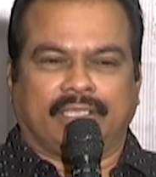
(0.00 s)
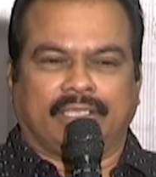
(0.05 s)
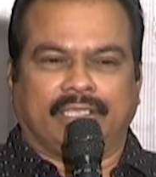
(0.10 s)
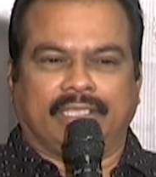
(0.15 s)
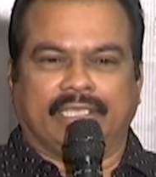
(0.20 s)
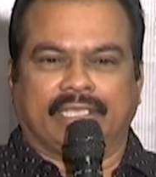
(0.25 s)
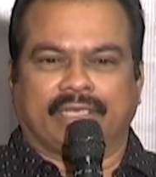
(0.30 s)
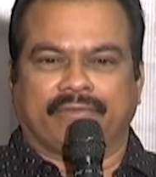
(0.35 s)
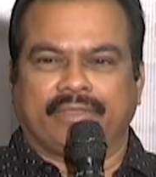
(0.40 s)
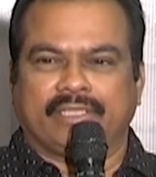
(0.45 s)
ఈ
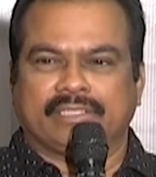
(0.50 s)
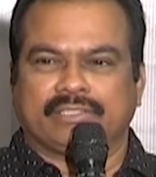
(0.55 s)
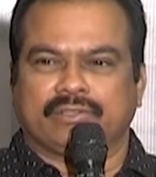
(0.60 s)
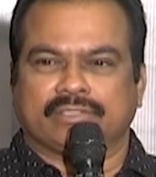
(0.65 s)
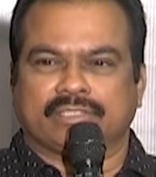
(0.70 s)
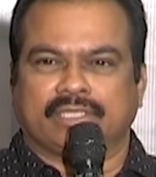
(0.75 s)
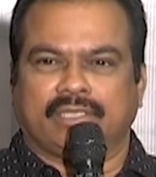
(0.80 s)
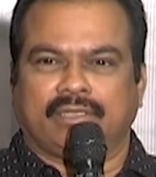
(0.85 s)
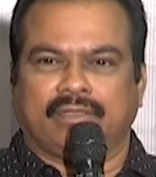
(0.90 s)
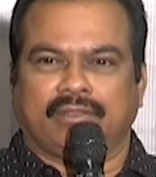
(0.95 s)
ఇరవై ఐదు
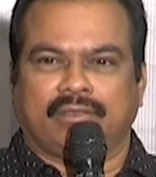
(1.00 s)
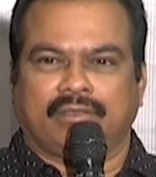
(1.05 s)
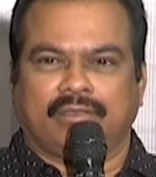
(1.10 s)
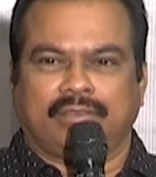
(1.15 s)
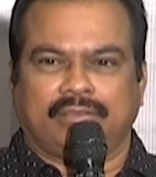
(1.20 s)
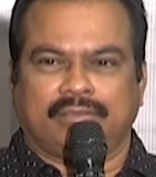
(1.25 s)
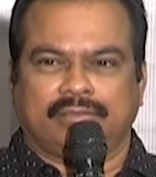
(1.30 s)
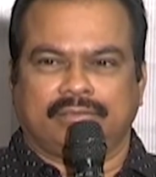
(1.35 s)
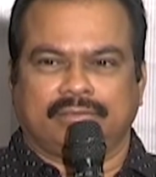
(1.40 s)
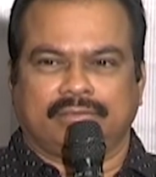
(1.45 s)
సంవత్సరాల్లో
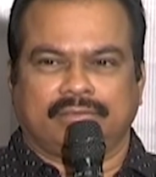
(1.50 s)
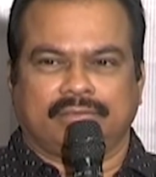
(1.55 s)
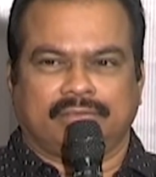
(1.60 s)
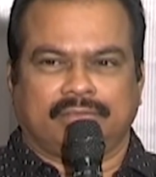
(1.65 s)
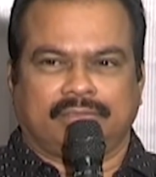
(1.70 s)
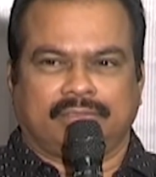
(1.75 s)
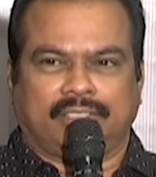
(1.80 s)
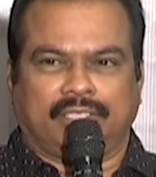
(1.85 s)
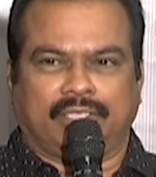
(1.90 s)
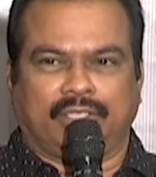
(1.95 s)

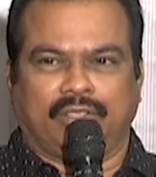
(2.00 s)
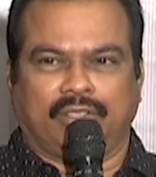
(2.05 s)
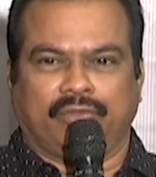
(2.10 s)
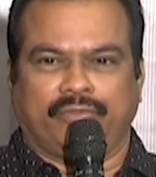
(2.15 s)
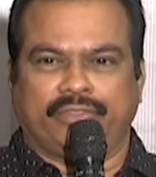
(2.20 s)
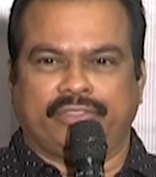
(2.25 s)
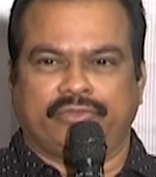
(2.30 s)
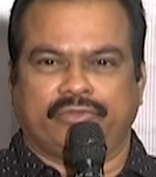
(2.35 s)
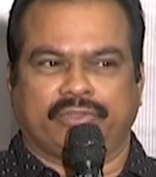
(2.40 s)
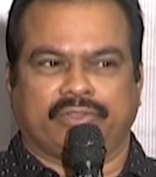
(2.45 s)
ఎన్నో
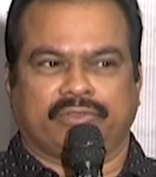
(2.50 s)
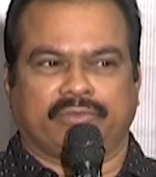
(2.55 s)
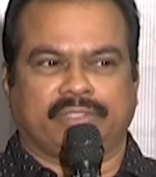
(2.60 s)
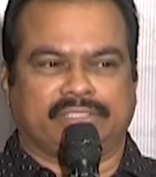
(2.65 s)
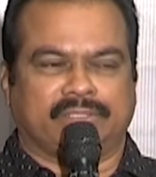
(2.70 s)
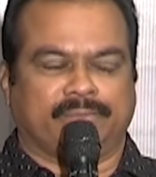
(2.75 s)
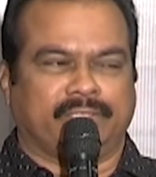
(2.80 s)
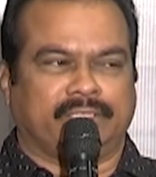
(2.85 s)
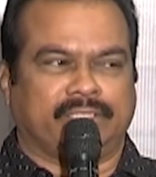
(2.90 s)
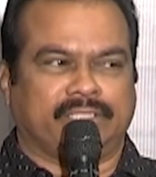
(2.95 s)

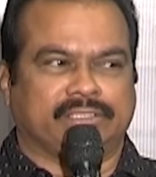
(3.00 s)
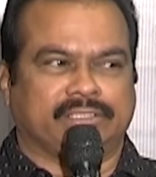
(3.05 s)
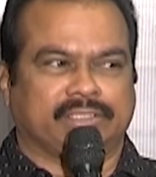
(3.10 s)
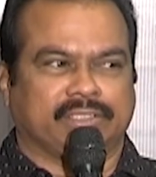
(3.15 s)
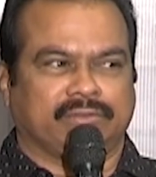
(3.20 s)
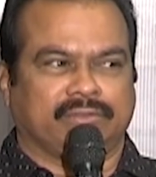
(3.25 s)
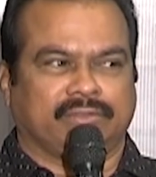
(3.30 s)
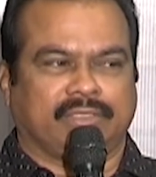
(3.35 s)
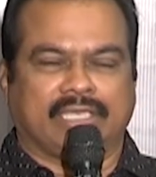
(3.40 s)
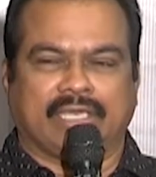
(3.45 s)
విజయవంతమైన సినిమాలు
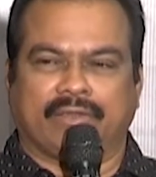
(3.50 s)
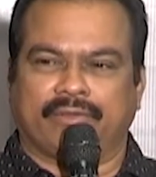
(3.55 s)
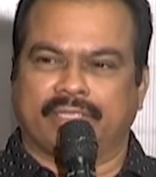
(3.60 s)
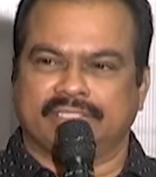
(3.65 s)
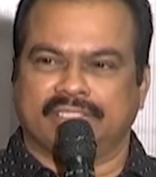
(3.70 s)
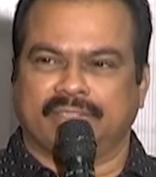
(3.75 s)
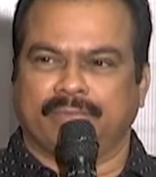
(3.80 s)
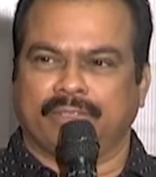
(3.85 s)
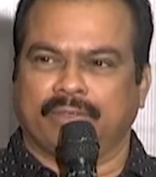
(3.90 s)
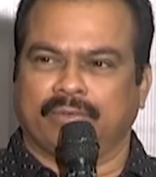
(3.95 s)
తీసాం
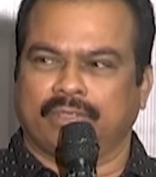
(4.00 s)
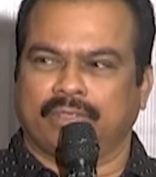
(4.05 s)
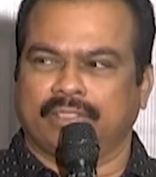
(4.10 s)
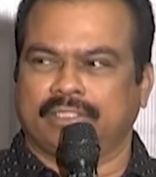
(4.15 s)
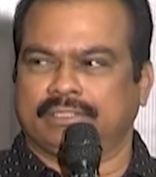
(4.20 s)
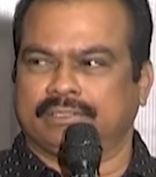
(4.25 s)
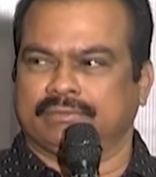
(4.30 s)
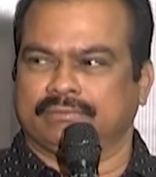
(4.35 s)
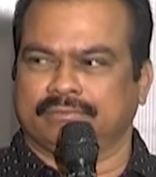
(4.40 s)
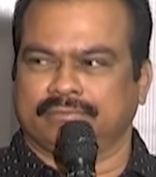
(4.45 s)
యావరేజ్ సినిమాలు కూడా
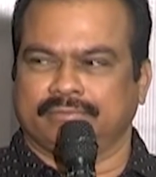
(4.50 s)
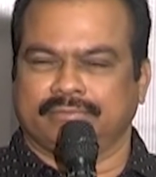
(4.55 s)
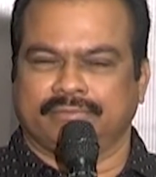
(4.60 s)
తీసాం